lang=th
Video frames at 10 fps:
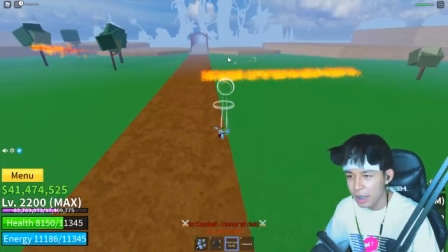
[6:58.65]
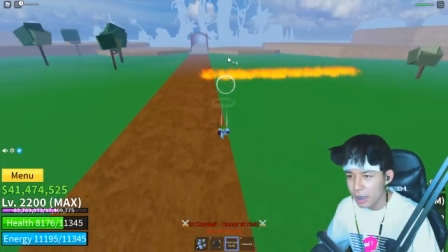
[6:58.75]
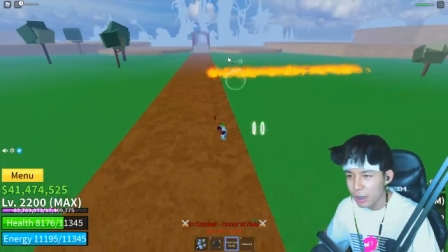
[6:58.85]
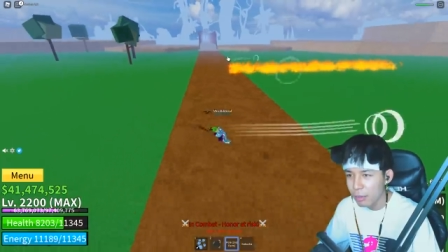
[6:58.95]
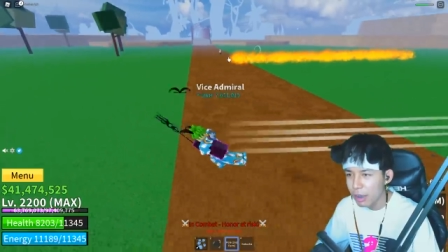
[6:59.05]

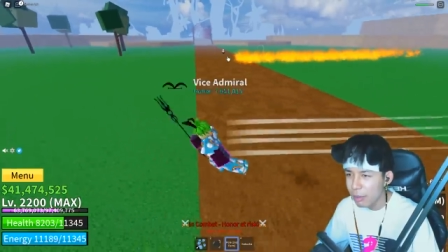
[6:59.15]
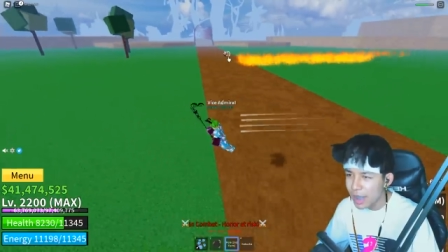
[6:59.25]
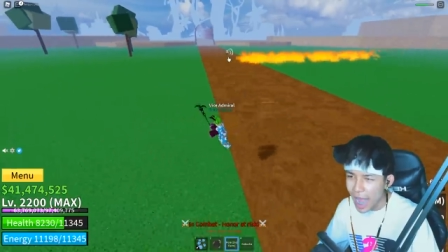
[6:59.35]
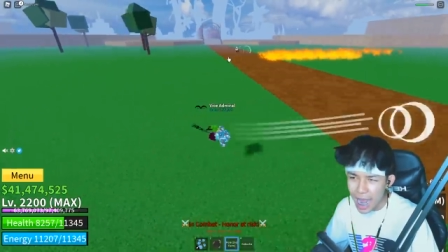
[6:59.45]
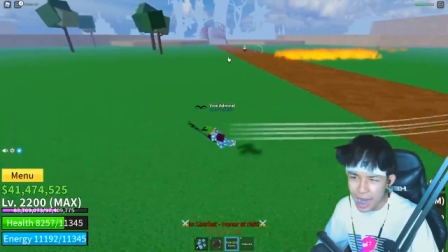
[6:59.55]
ไม่ได้ไม่
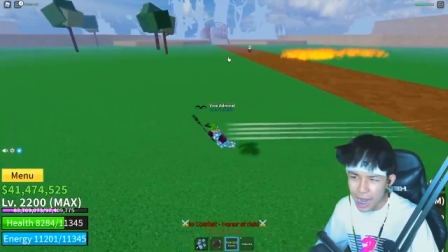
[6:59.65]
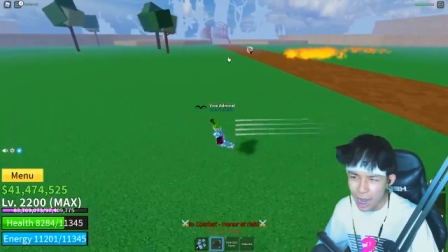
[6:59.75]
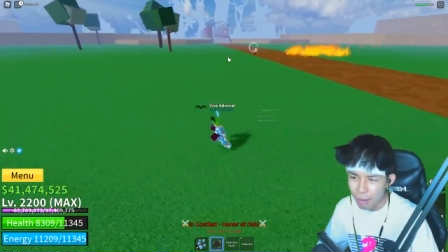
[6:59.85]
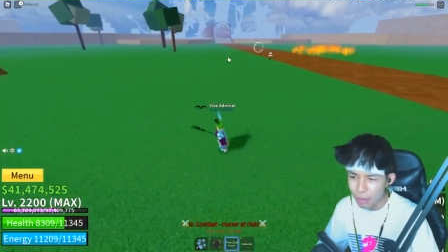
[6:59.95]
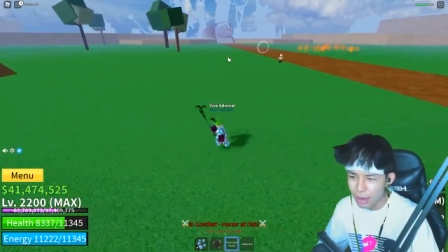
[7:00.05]
ได้อ่ะ
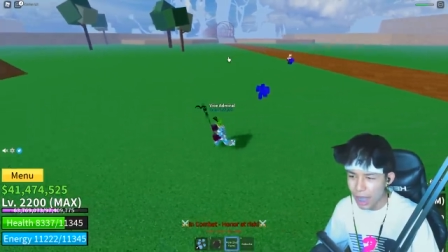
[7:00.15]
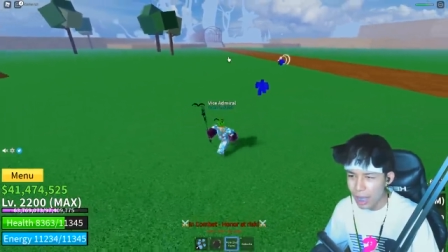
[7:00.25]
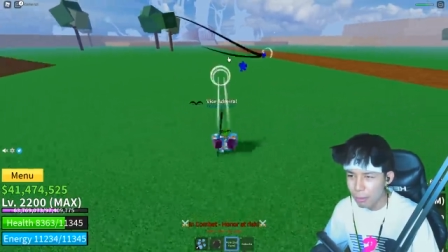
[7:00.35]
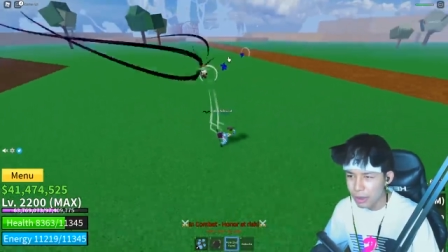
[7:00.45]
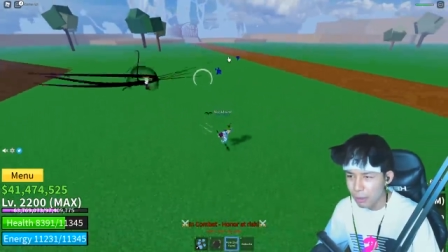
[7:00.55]
ผลได้
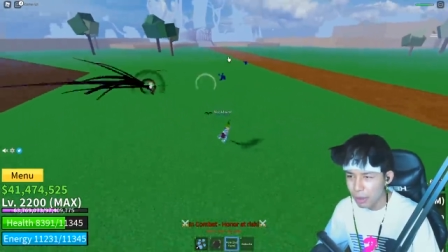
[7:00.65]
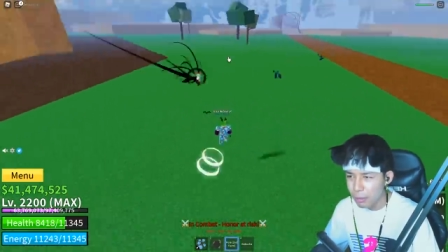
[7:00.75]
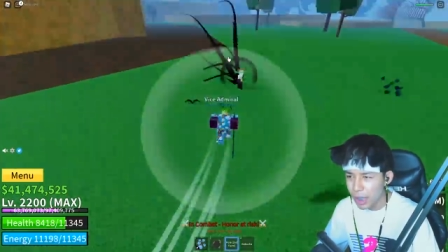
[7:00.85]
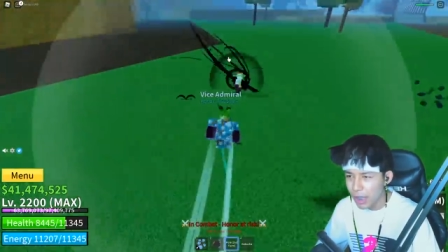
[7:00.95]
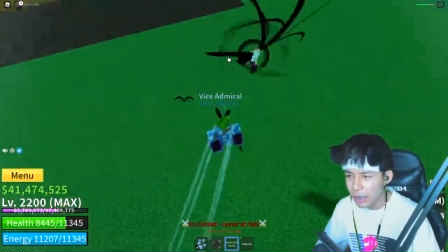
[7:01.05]
ผลสัมมันได้
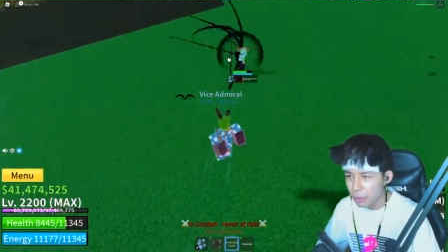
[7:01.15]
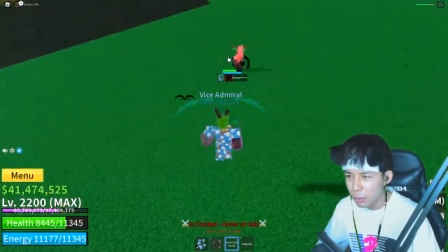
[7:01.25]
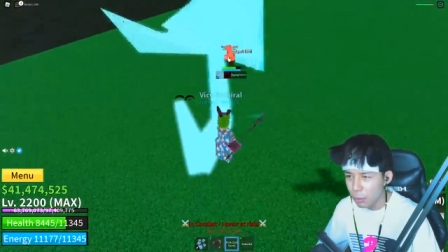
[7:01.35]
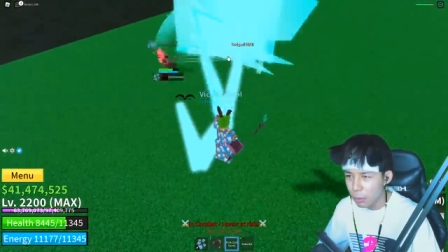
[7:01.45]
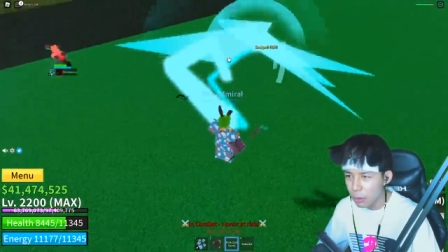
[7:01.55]
ไม่ได้จริงทุกคน